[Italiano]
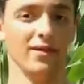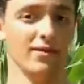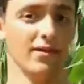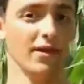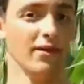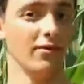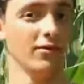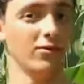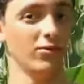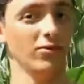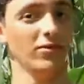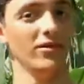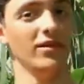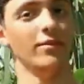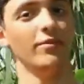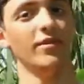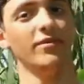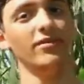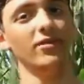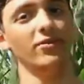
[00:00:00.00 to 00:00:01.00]
Ciao a tutti
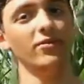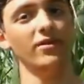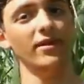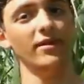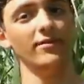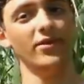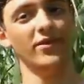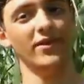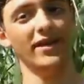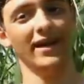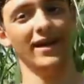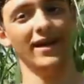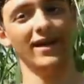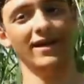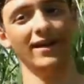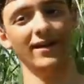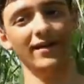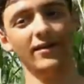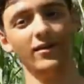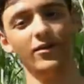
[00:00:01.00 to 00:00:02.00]
e benvenuti nel mio canale,